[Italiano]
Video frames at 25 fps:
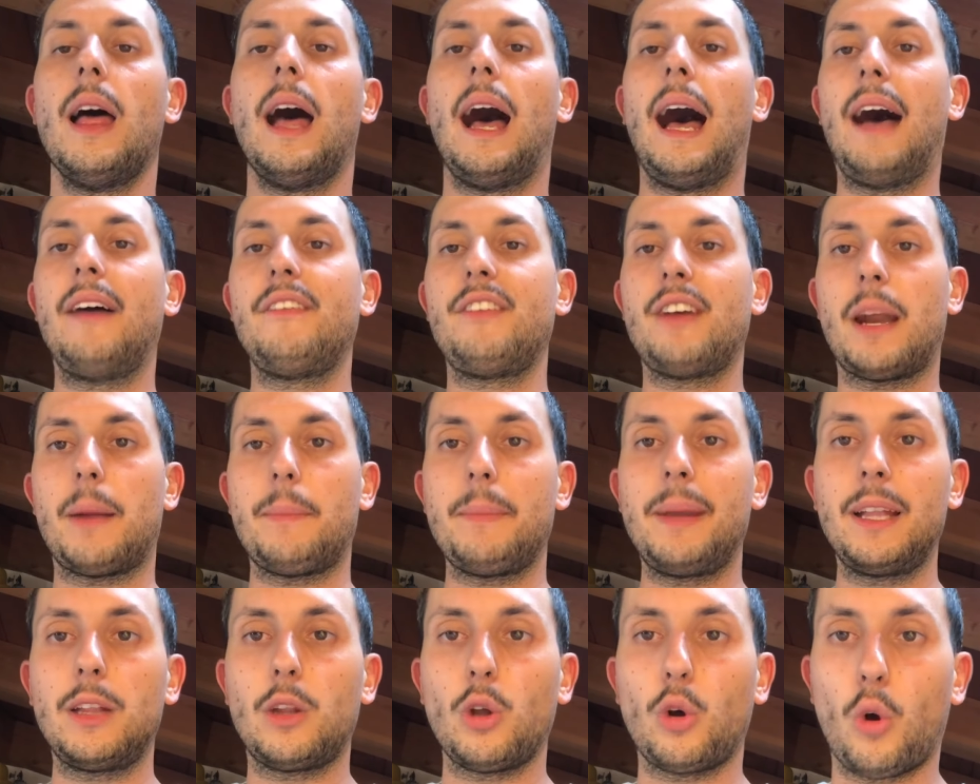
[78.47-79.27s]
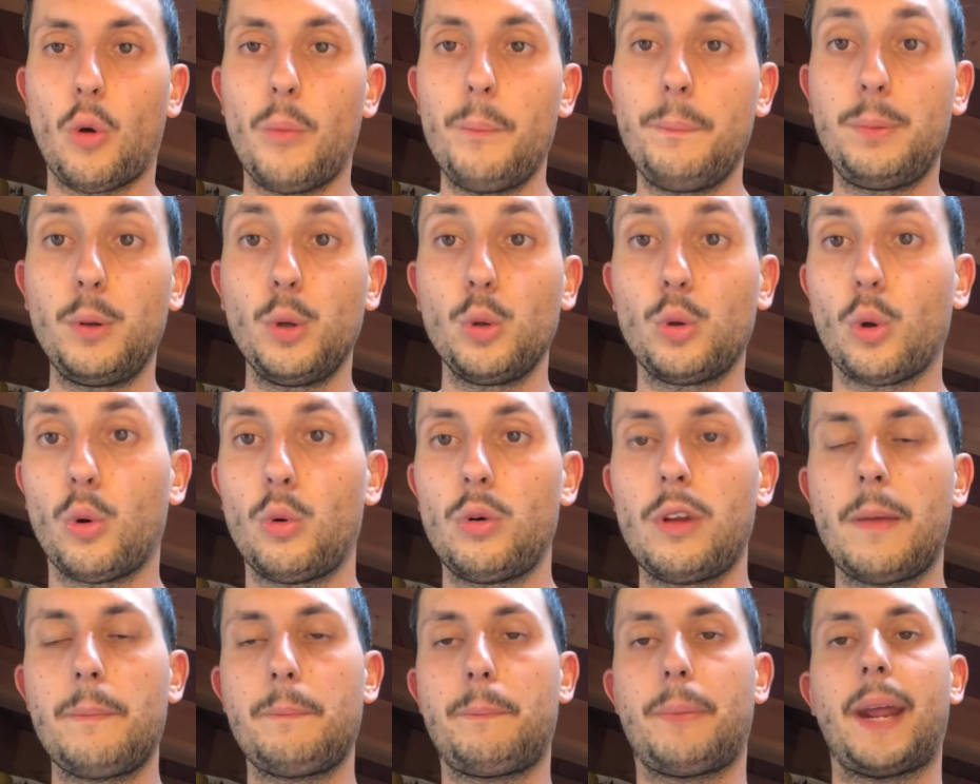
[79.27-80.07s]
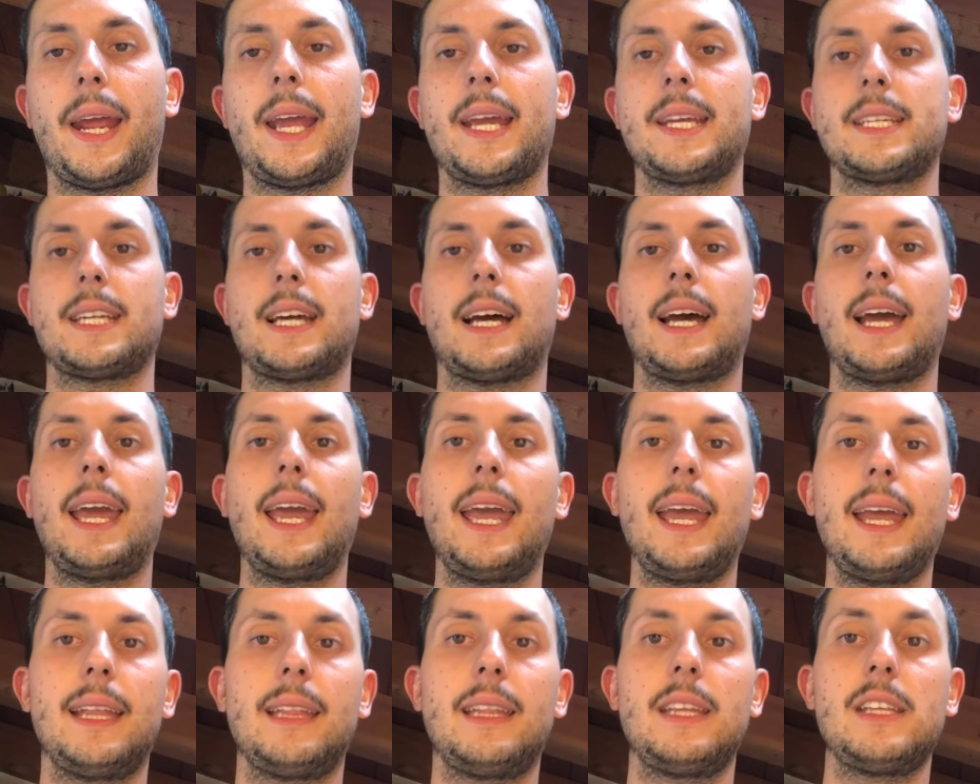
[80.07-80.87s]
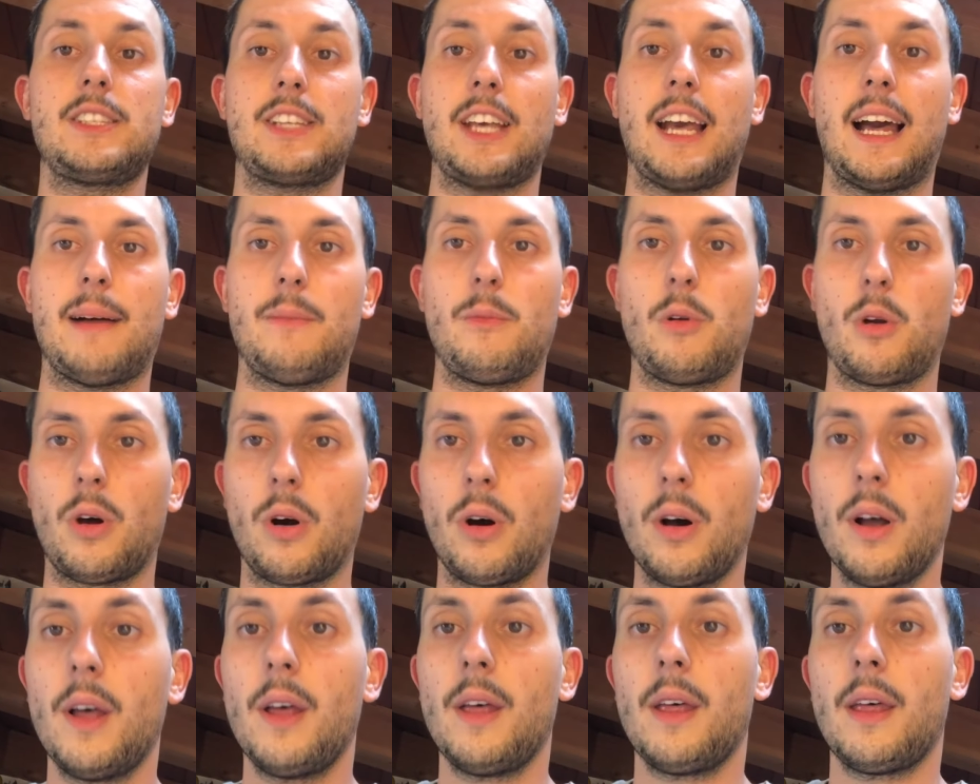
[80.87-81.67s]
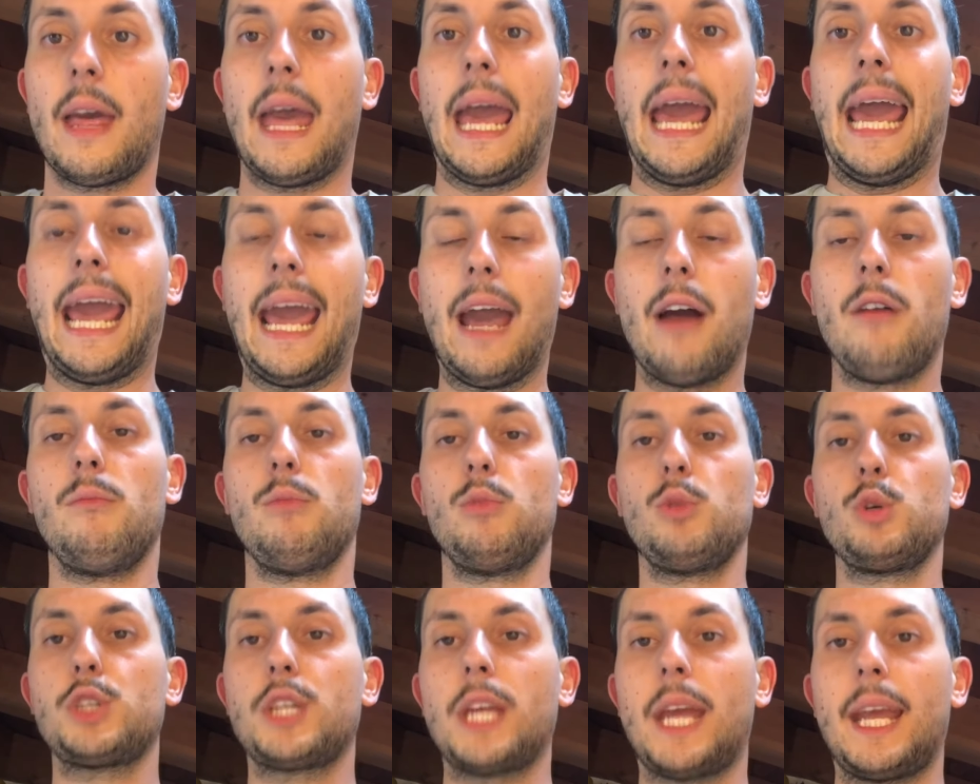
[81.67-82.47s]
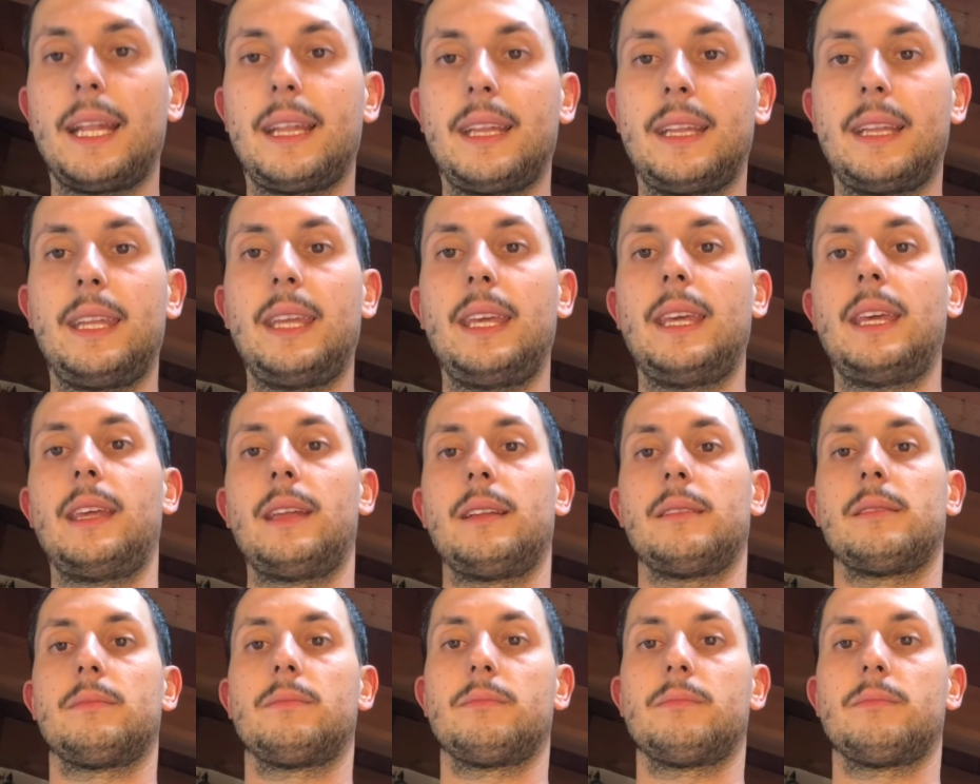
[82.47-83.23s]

ha veramente compiuto un'impresa e diciamolo, è un Musetti